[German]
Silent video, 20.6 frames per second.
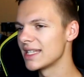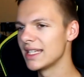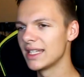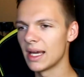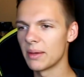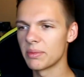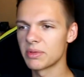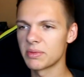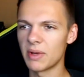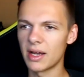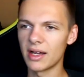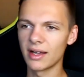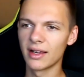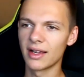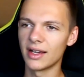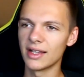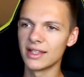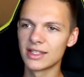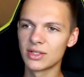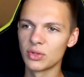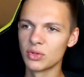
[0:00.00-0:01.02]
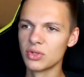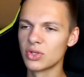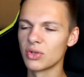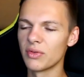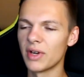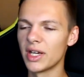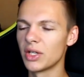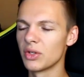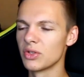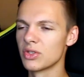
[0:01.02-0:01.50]
Sit-Ups machen kannst und
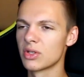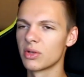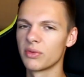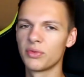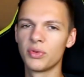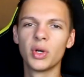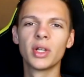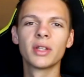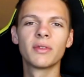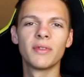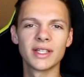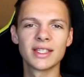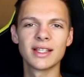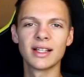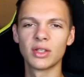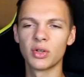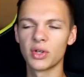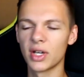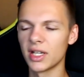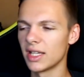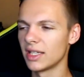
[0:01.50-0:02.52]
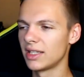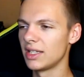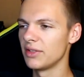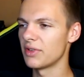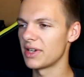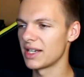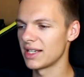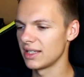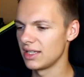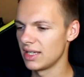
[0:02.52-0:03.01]
so weiter und so fort, was halt auch
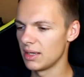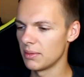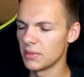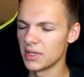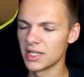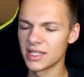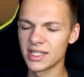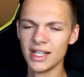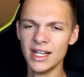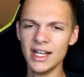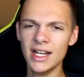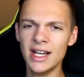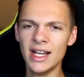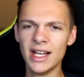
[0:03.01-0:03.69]
relativ angenehm ist.